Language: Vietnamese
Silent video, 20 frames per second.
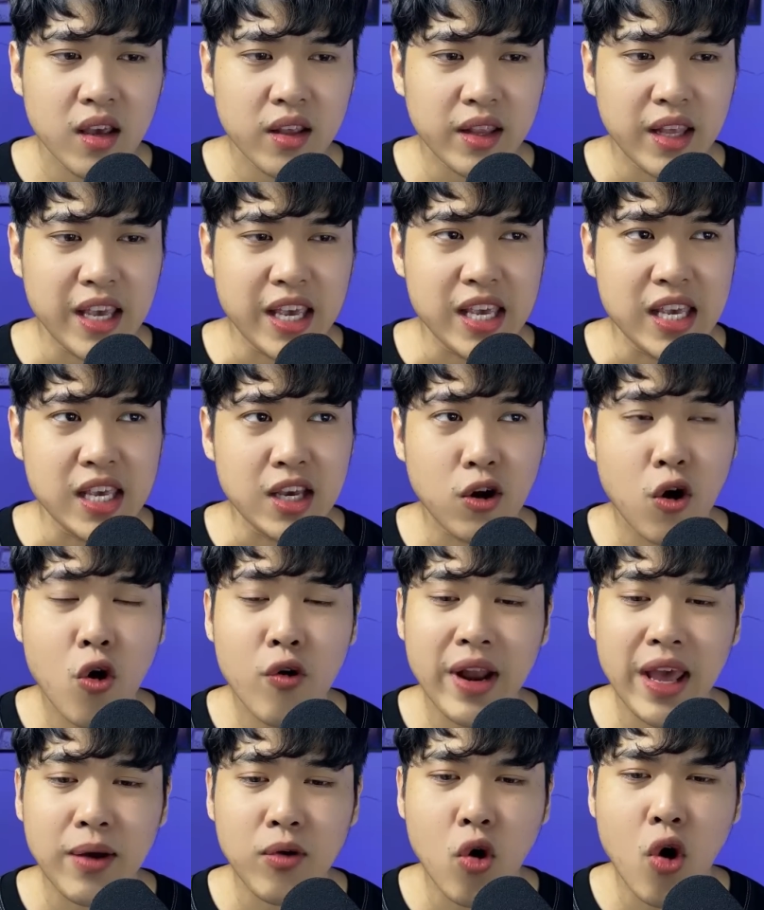Thì cô
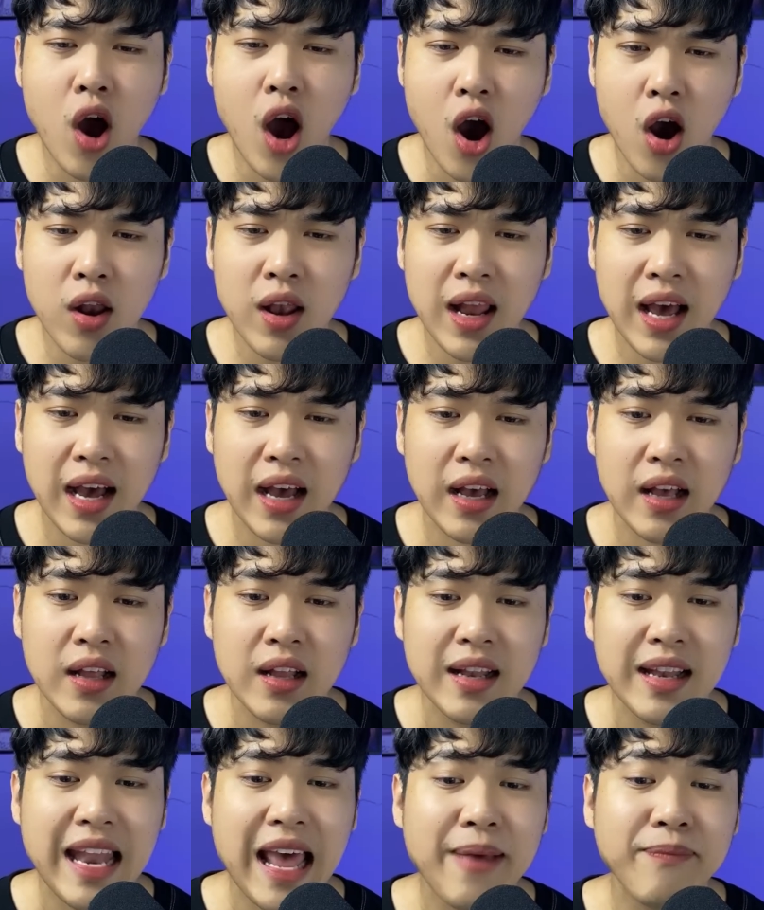này có hỏi là
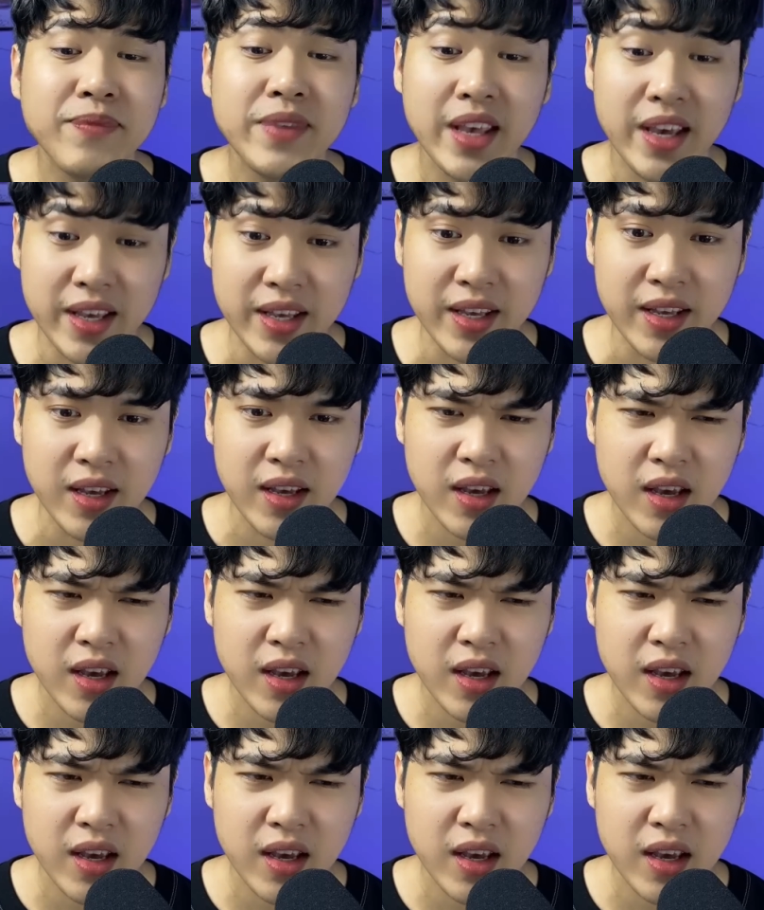làm gì.